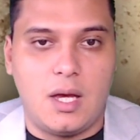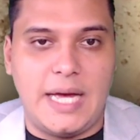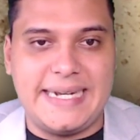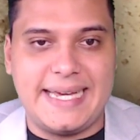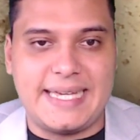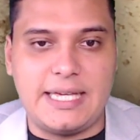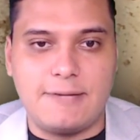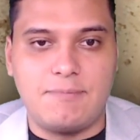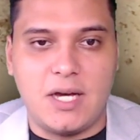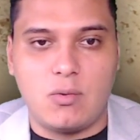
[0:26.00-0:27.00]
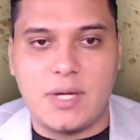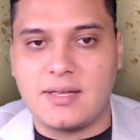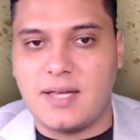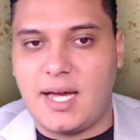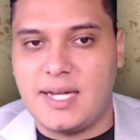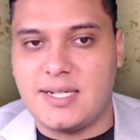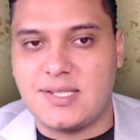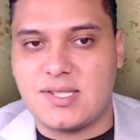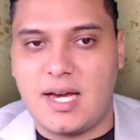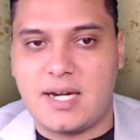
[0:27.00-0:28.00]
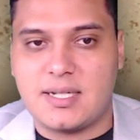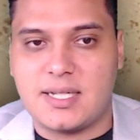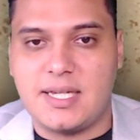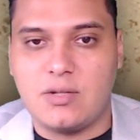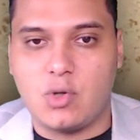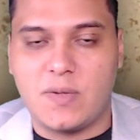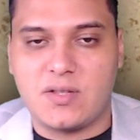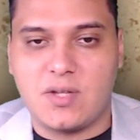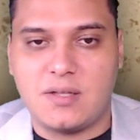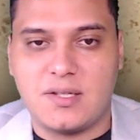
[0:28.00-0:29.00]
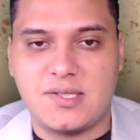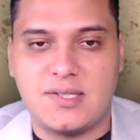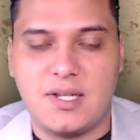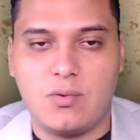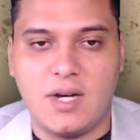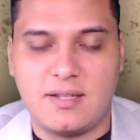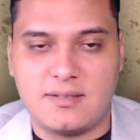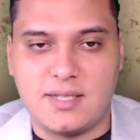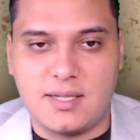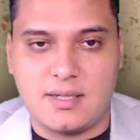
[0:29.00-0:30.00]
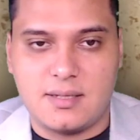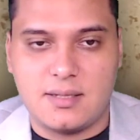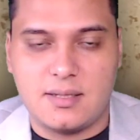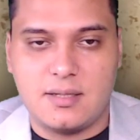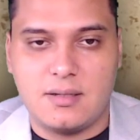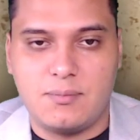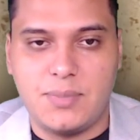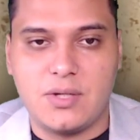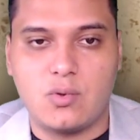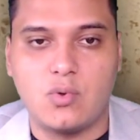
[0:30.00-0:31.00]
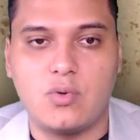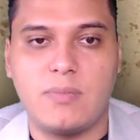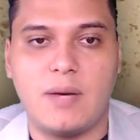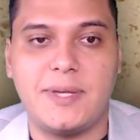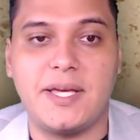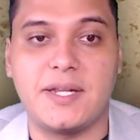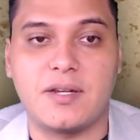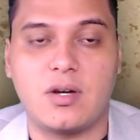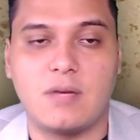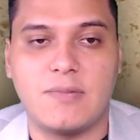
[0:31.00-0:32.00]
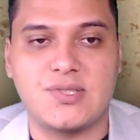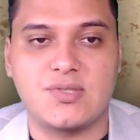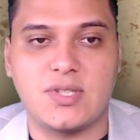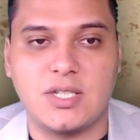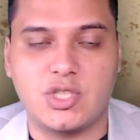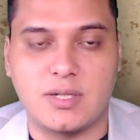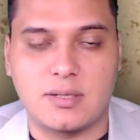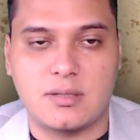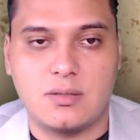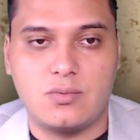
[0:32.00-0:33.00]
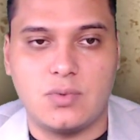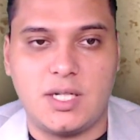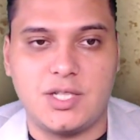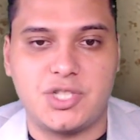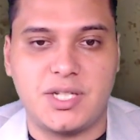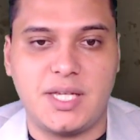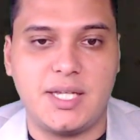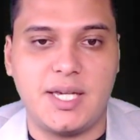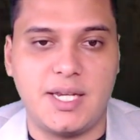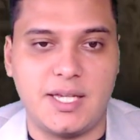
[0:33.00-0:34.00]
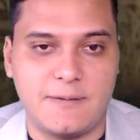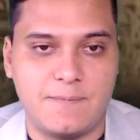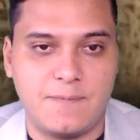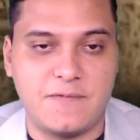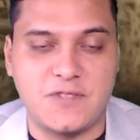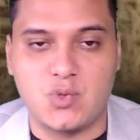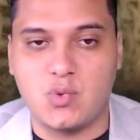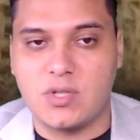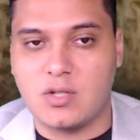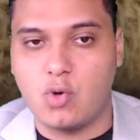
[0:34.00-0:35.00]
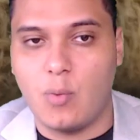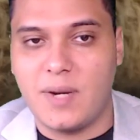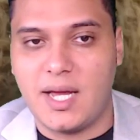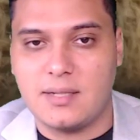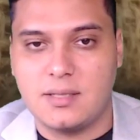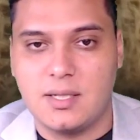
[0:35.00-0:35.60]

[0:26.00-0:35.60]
النجيب وضح ان سعر كيلو البطاطس دلوقتي بيكون ما بين 15 و20 جنيه في سوق الجملة